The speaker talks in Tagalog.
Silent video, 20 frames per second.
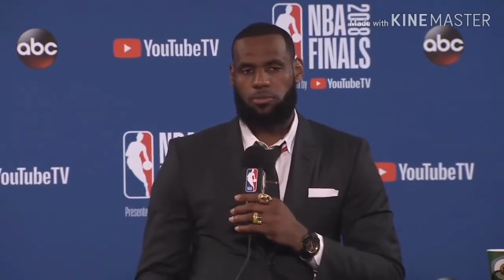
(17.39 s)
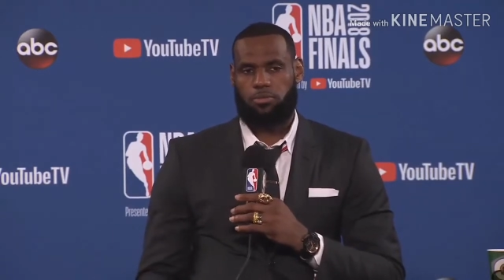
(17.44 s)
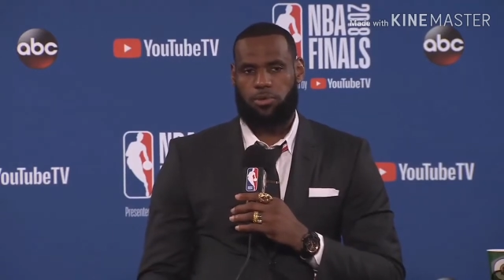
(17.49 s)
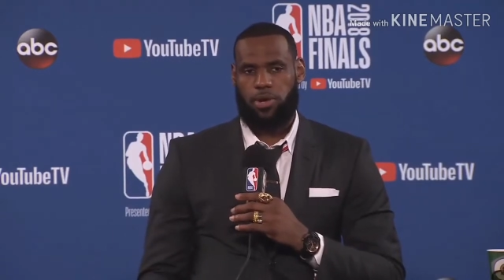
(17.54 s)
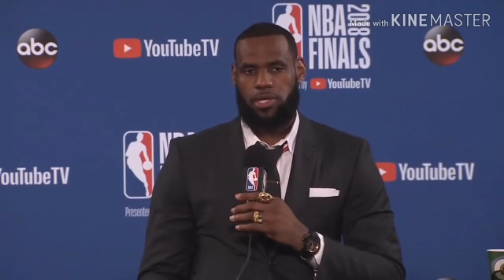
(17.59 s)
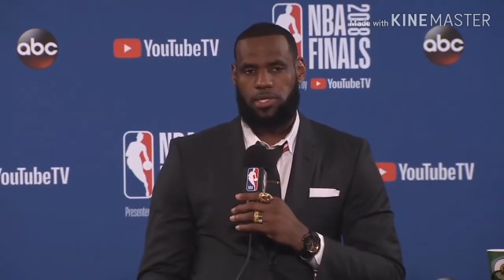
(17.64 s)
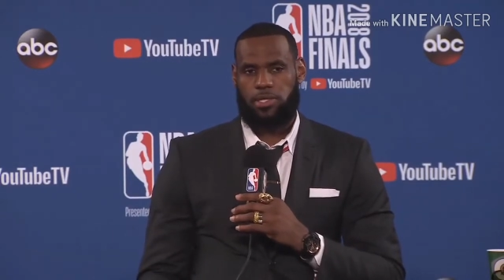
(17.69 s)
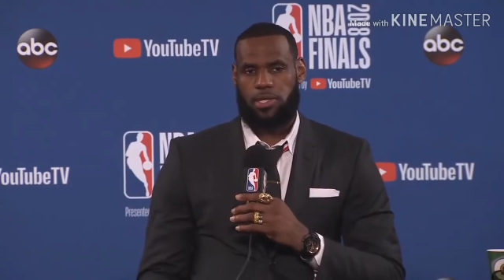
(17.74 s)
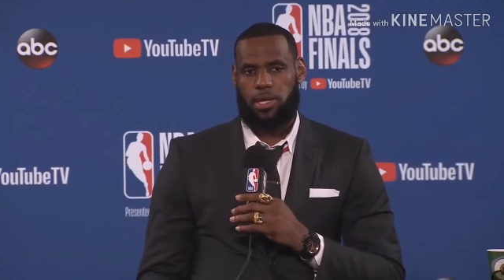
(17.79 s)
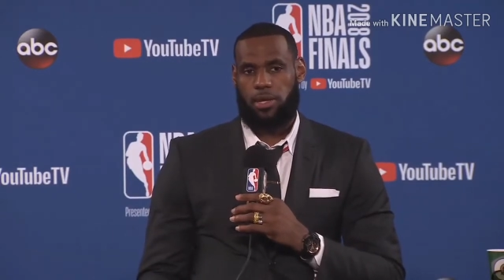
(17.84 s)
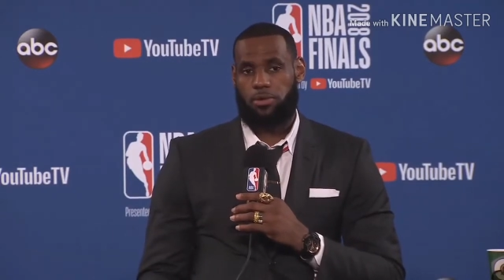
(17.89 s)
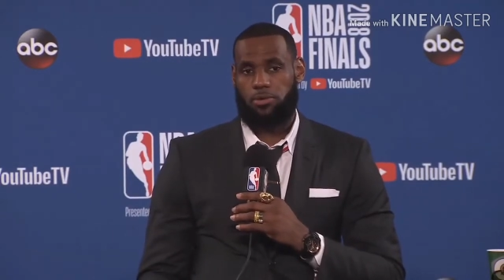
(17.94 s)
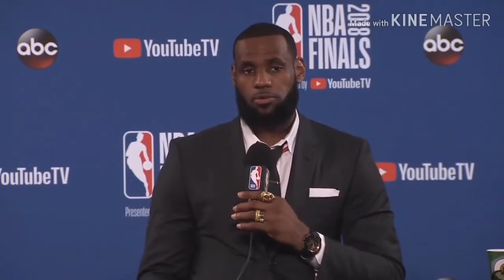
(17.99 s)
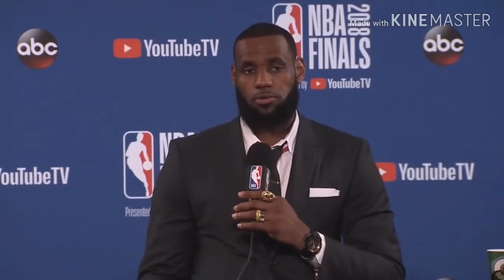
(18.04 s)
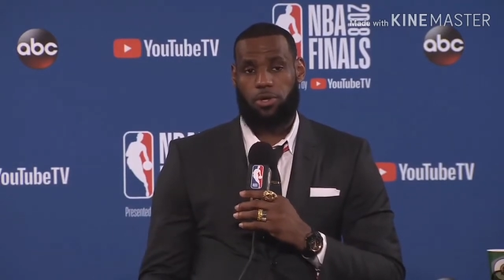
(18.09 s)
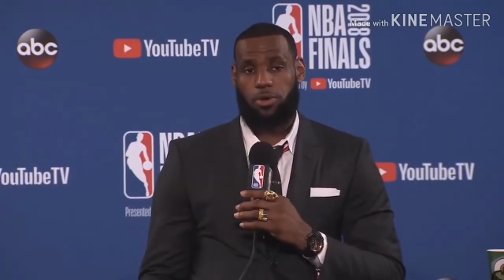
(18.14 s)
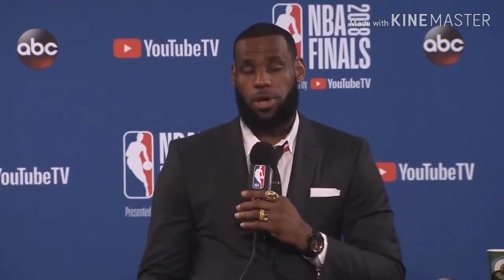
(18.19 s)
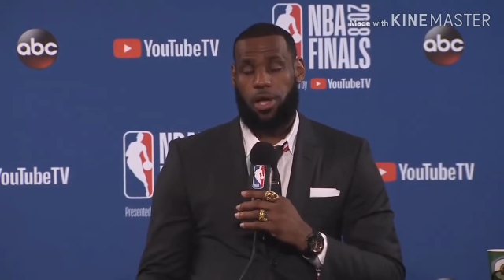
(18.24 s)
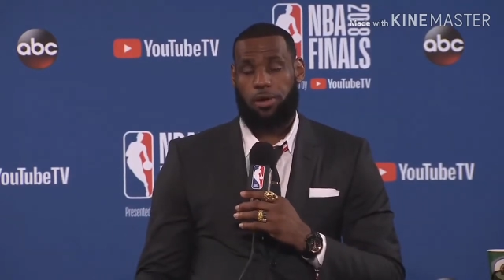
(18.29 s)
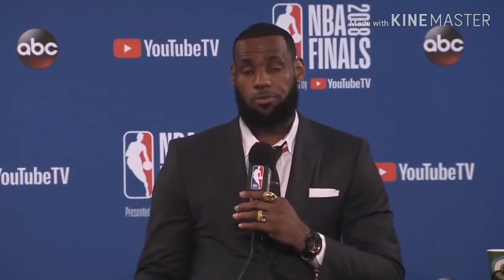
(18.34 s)
ay mo to
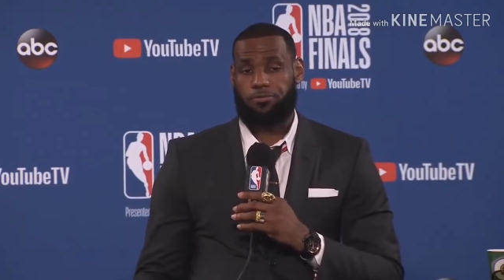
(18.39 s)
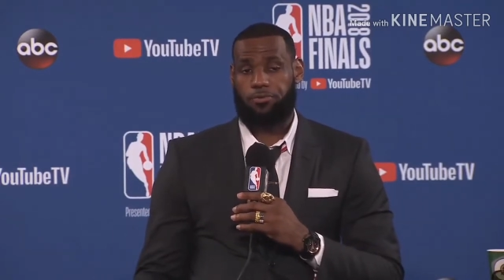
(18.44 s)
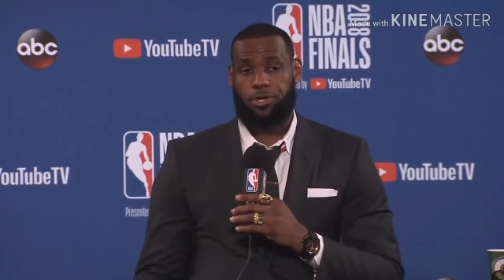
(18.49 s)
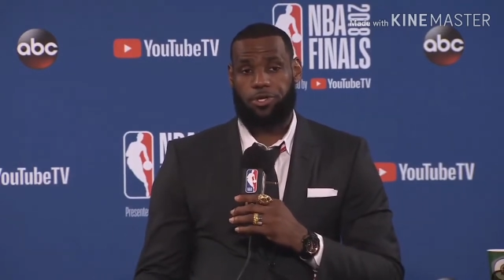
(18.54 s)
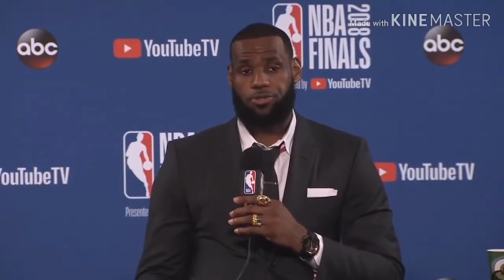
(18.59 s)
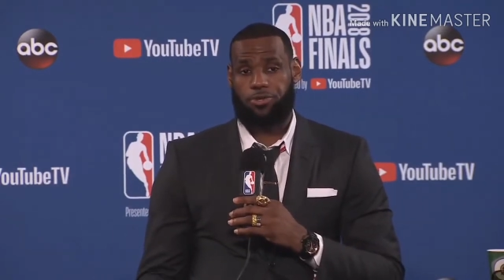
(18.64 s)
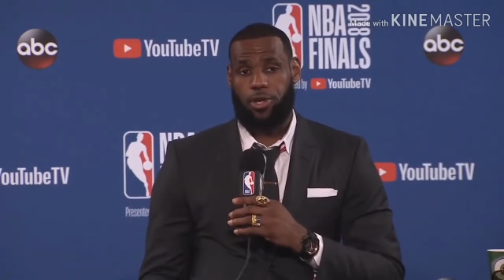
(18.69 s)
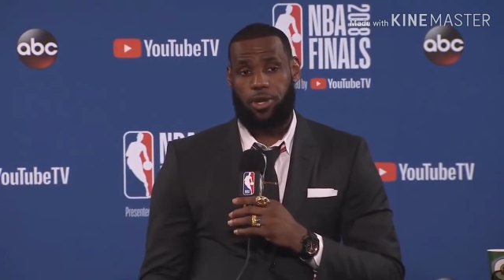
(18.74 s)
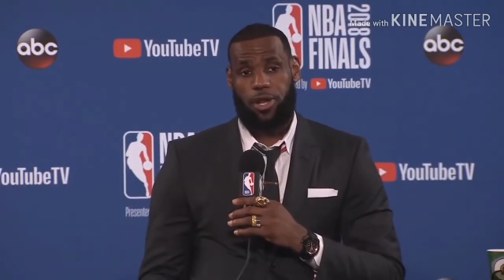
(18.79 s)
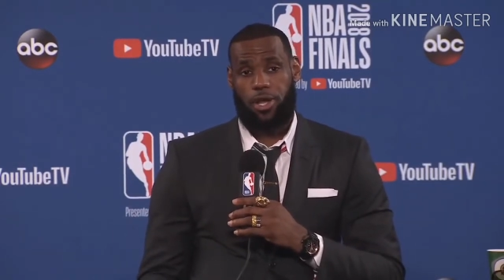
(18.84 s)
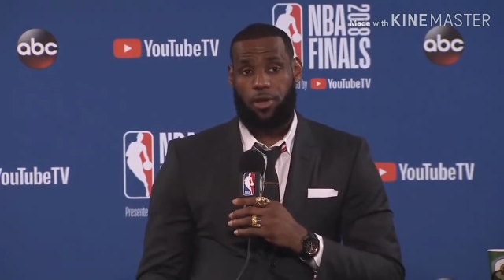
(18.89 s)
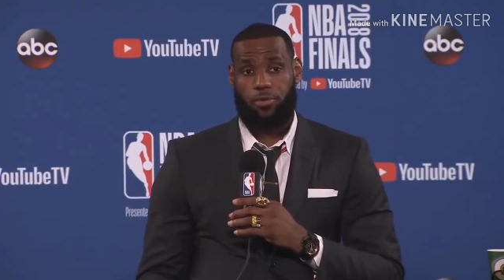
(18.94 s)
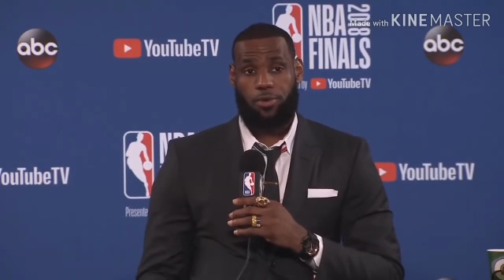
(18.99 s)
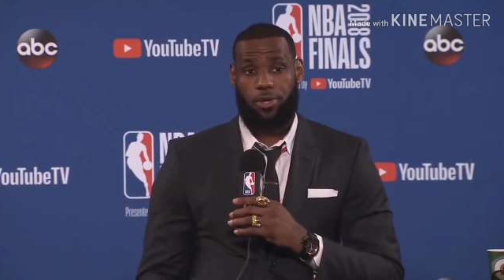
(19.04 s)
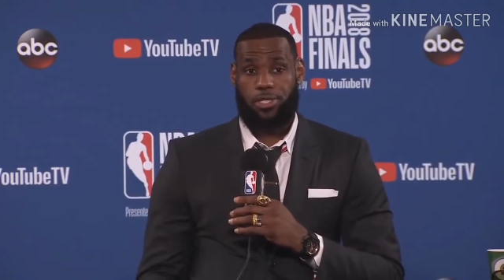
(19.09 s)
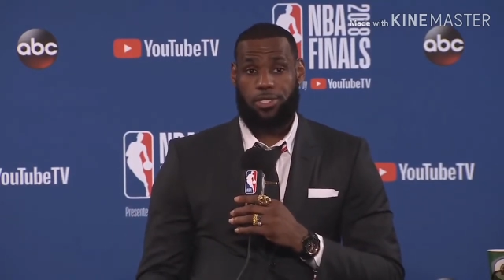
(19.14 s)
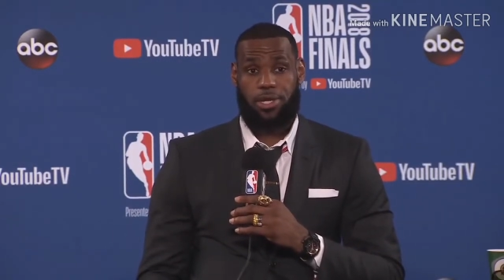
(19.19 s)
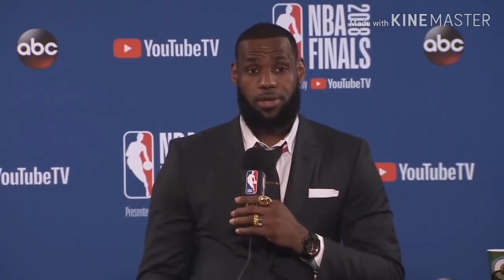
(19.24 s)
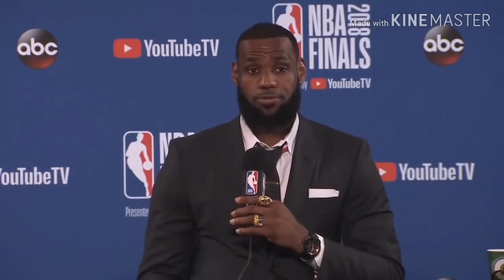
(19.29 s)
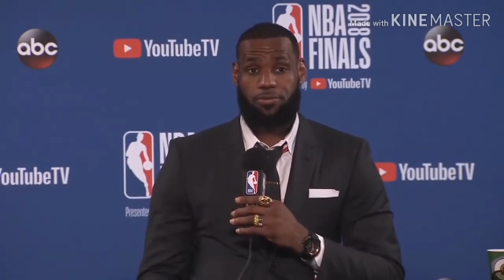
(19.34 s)
na sa mga
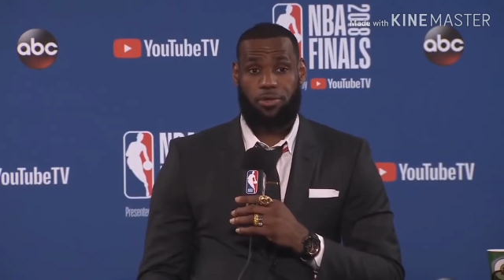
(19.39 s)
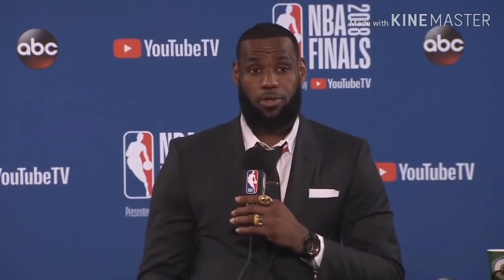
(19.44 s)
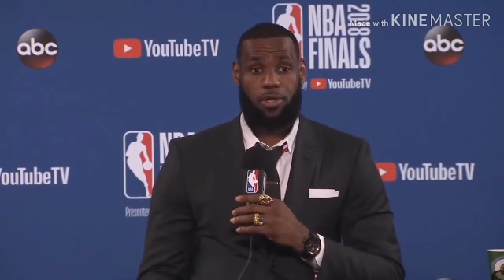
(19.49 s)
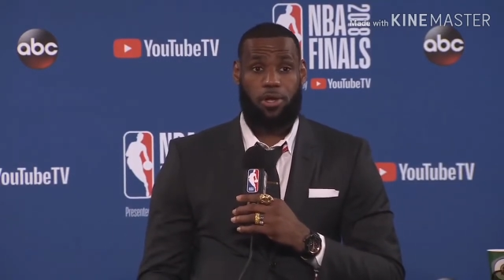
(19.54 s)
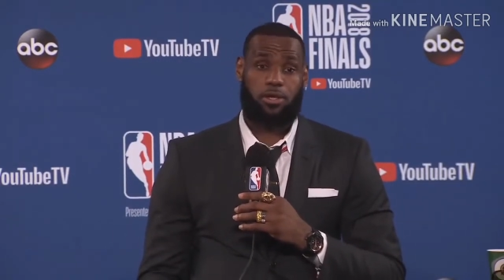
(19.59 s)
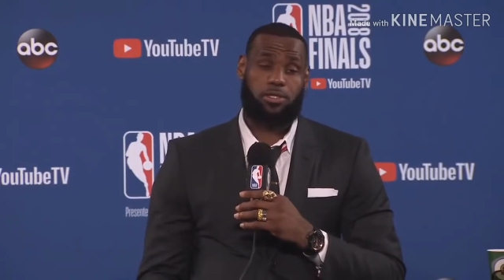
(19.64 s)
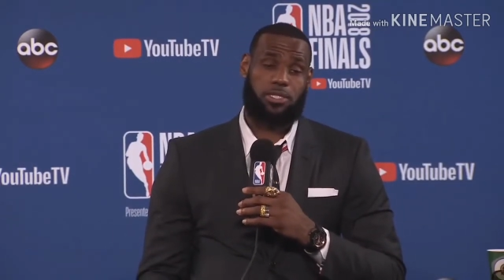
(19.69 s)
suro-suro sa uban